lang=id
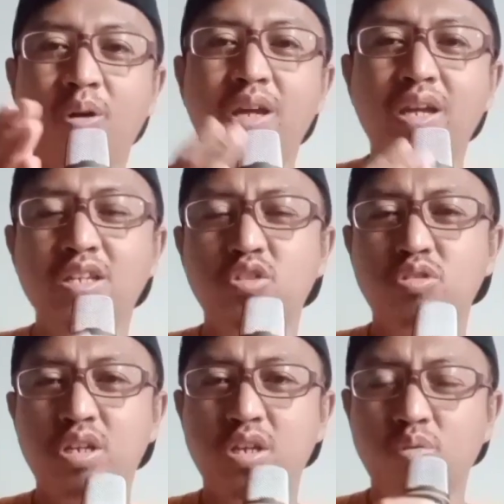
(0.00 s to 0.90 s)
Oke guys,
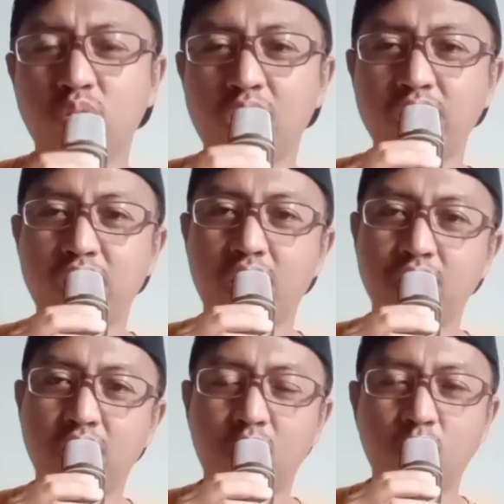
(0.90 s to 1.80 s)
itu saja untuk kali ini
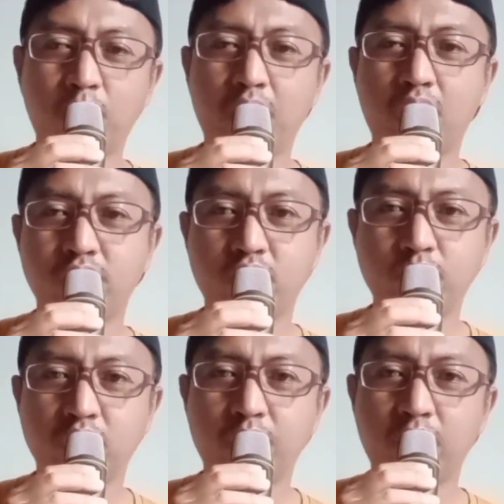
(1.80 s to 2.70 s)
ya. Jangan lupa
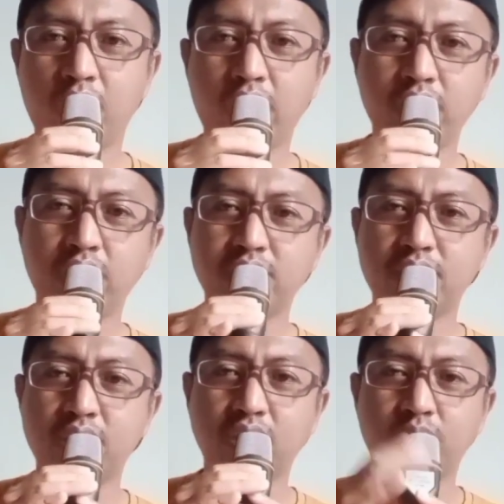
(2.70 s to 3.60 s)
subscribe, like, dan
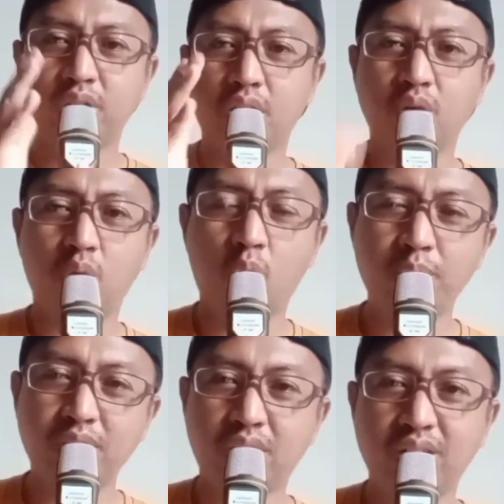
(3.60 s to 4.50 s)
saya nyatakan
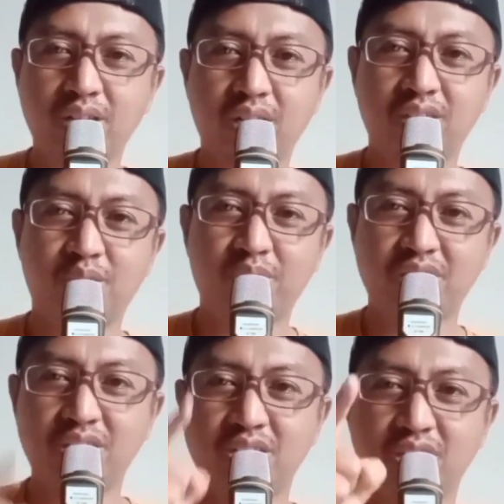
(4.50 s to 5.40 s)
komentarnya.
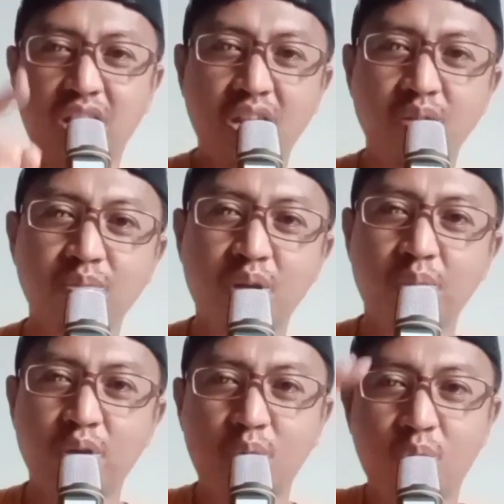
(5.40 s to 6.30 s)
Terima kasih. Salam
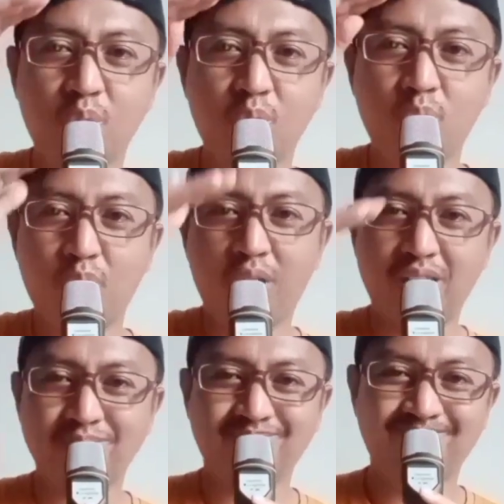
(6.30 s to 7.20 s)
Mamayu
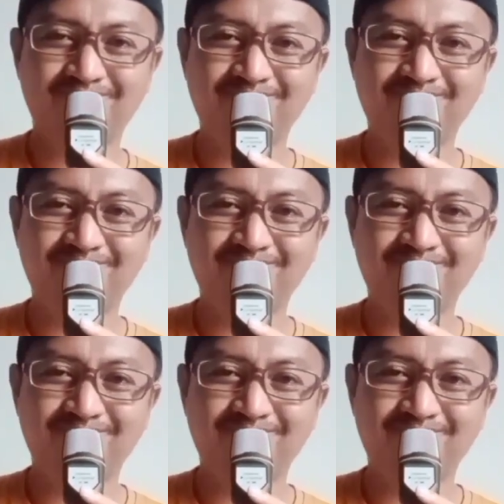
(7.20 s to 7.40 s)
Pola.